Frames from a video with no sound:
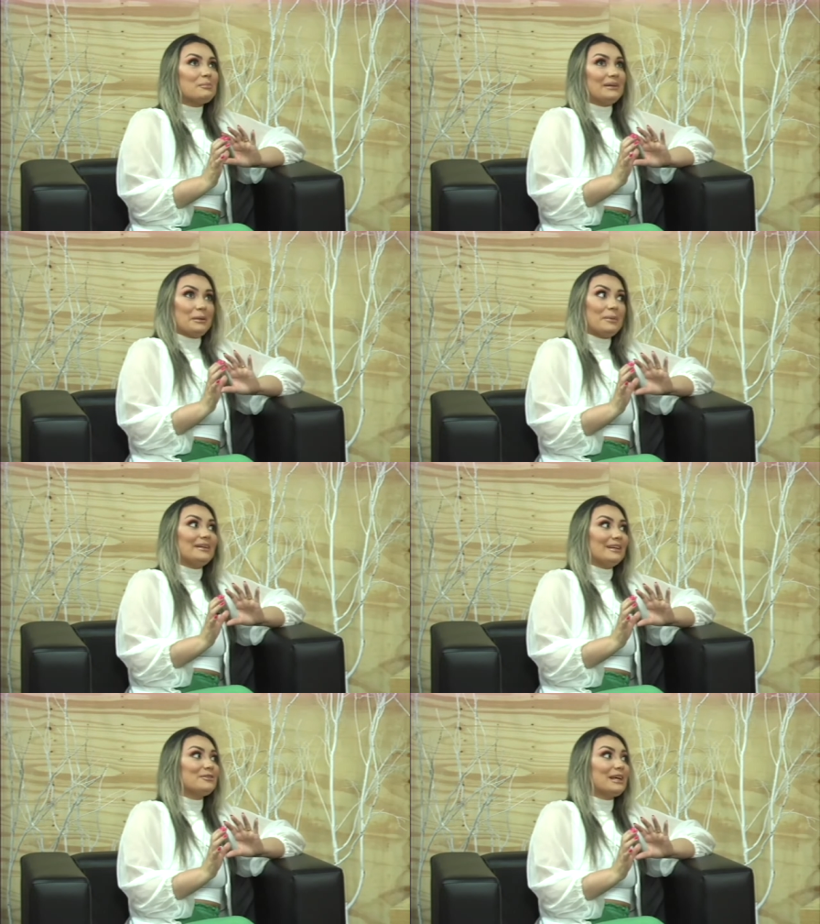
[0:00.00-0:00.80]

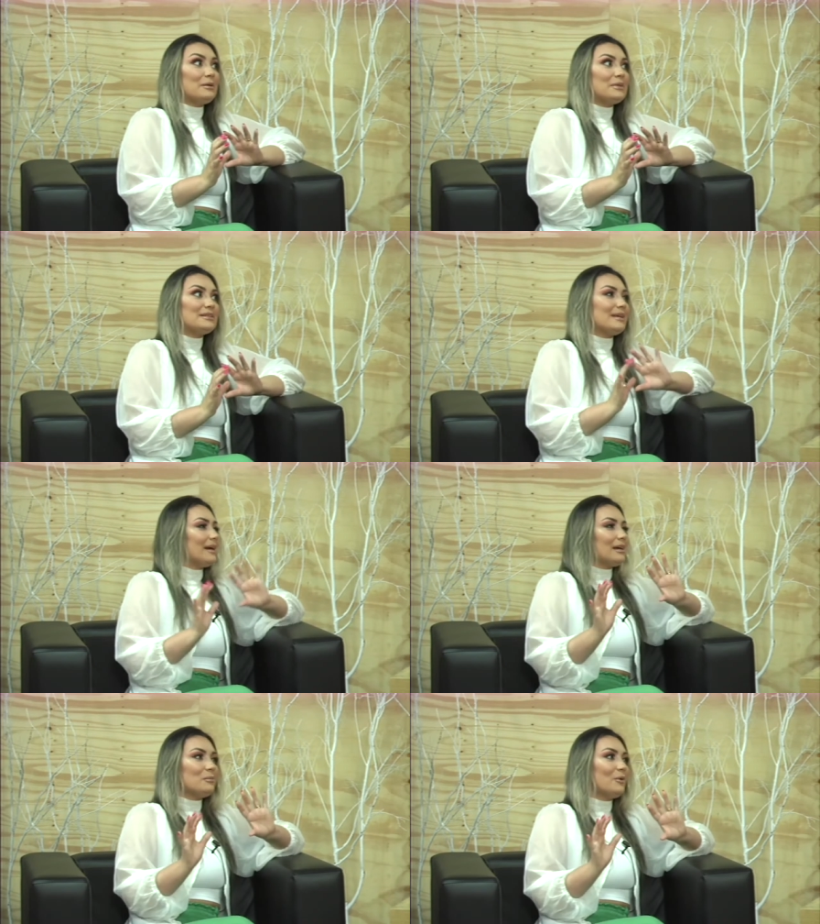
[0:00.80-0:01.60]
dependendo do que ele me disser,
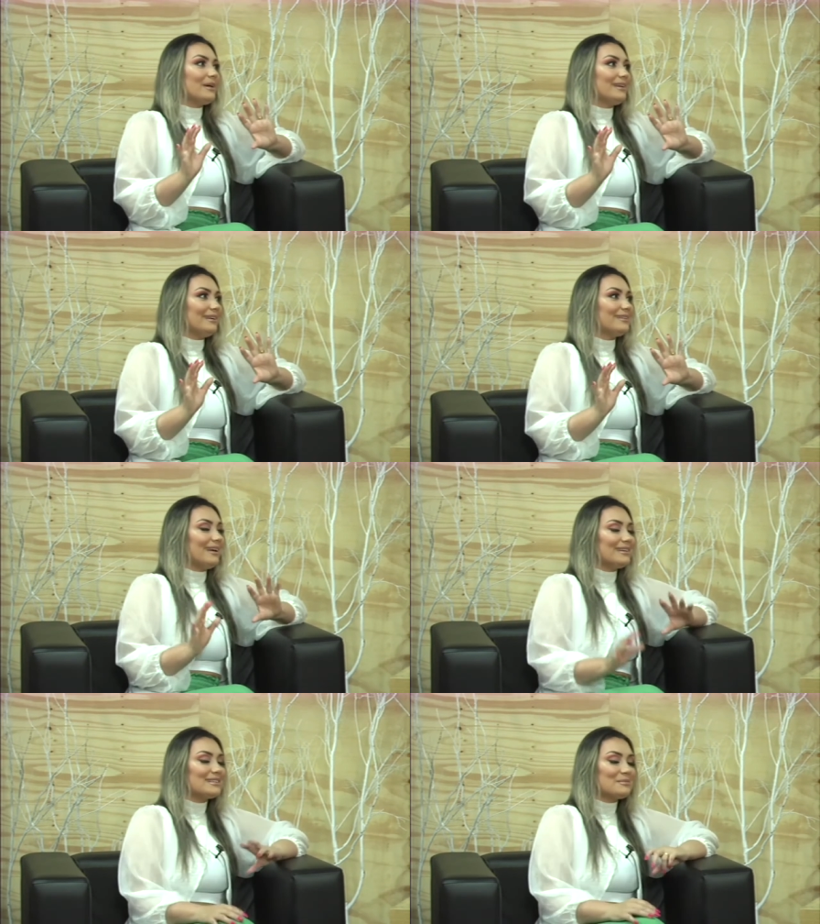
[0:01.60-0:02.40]
acabou aqui,
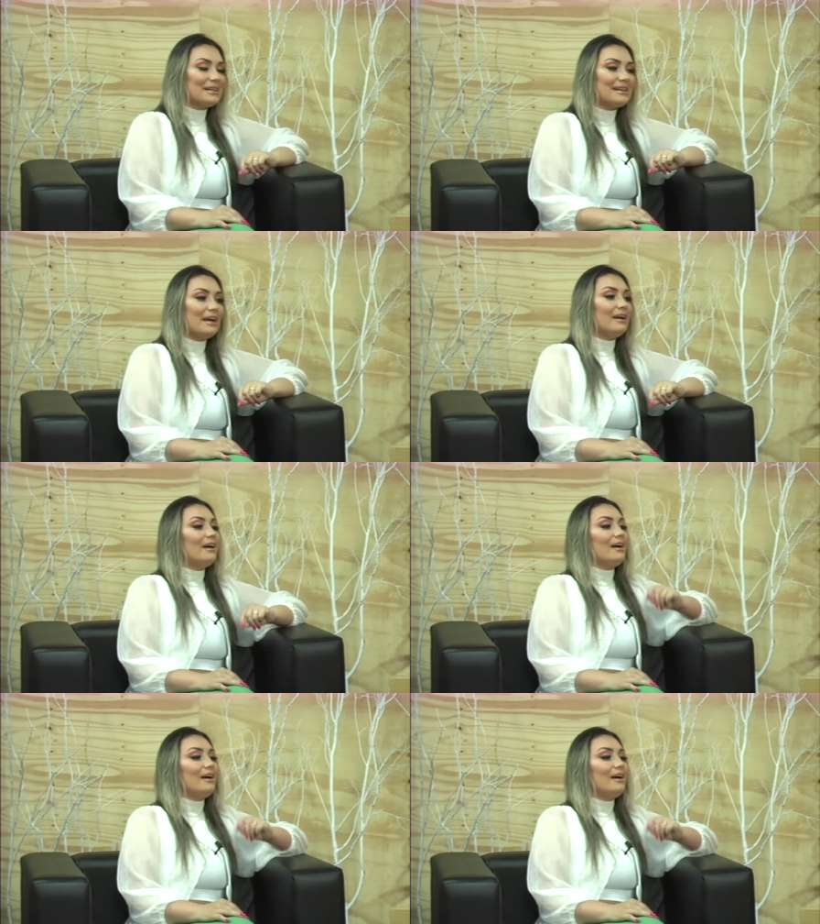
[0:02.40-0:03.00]
né, essa minha ideia.